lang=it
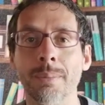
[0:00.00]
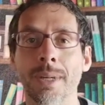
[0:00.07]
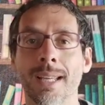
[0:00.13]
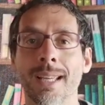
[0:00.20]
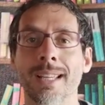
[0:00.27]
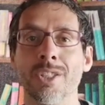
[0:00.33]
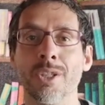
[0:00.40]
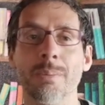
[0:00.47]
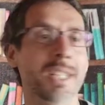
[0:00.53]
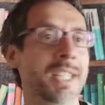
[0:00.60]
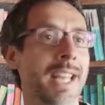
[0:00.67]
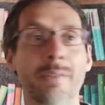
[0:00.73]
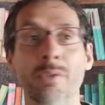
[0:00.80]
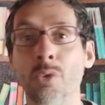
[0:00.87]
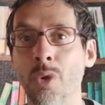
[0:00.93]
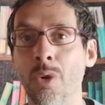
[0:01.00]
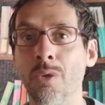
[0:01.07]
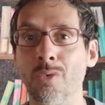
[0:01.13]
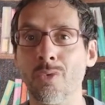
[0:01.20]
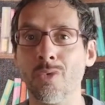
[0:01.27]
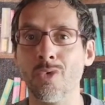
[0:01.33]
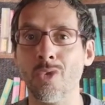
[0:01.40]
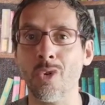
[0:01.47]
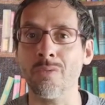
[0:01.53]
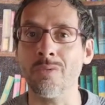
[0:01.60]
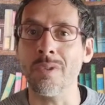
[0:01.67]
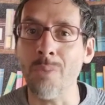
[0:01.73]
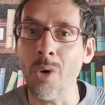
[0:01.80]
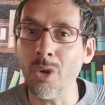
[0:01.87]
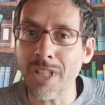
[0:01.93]
perché insomma sarei venuto con
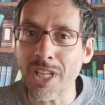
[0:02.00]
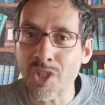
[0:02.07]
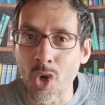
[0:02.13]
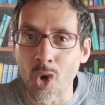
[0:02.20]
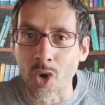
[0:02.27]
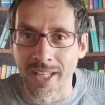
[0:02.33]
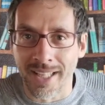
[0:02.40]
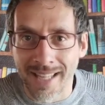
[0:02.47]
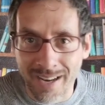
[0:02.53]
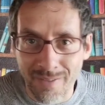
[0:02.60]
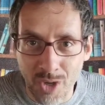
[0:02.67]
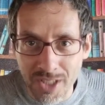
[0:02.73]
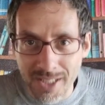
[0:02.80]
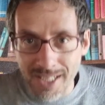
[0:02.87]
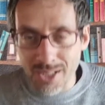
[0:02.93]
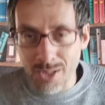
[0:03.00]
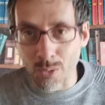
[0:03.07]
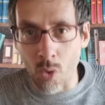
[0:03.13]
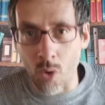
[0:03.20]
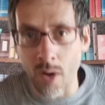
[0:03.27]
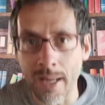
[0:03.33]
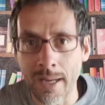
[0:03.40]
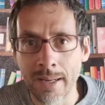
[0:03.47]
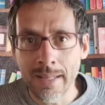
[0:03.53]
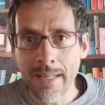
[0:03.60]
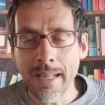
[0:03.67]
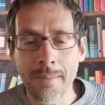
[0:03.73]
molta gioia nella vostra scuola,